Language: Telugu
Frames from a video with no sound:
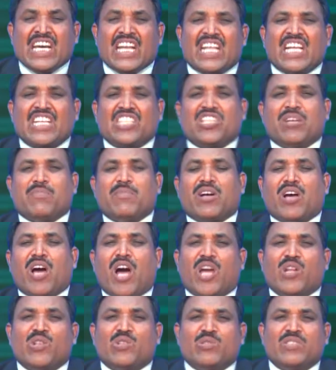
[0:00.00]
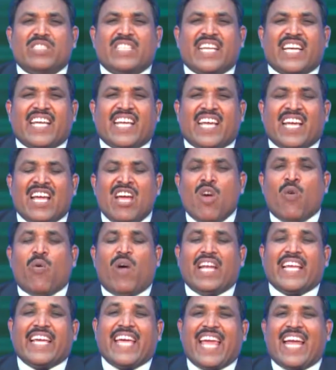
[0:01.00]
రక్తము కారుతుంది
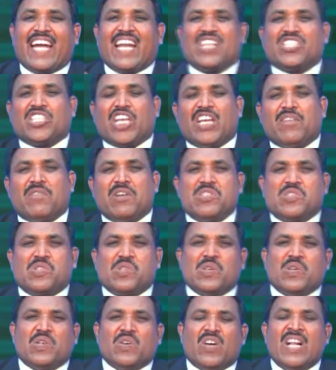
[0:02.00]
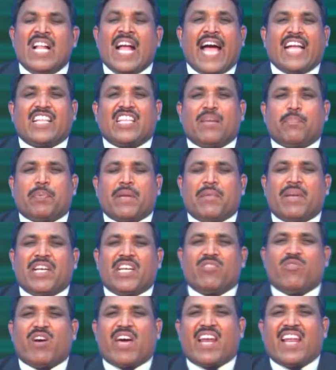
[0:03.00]
వాళ్ళు హేళన చేయవచ్చు అయితే
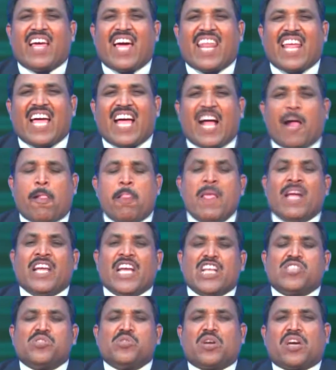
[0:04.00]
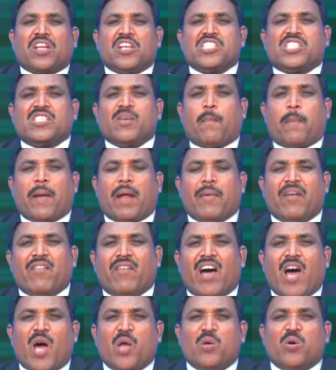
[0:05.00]
ప్రేమింటి వారులారా యేసుక్రీస్తు ప్రభుడు
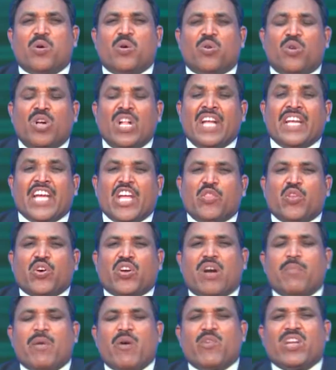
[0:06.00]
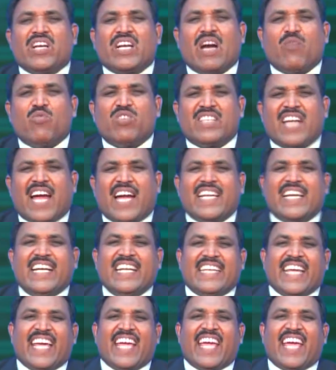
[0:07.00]
వారు ఎందుకు మౌనంగా
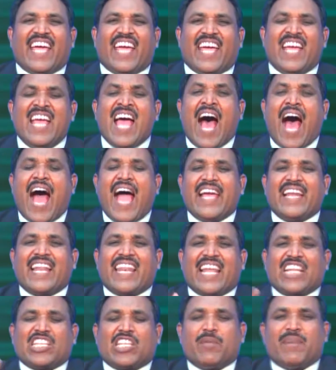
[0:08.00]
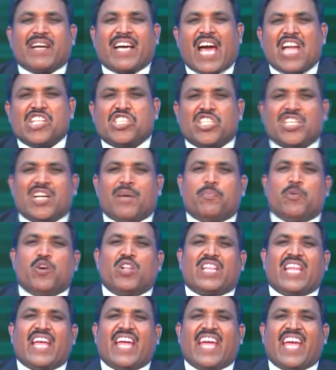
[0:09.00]
ఉన్నాడంటే ఆయన రక్తము
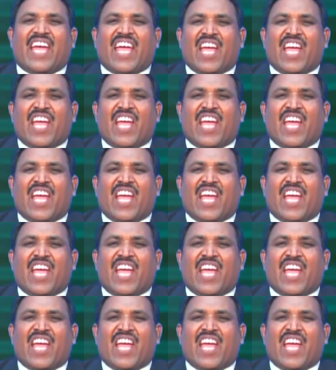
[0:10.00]
కార్చకపోతే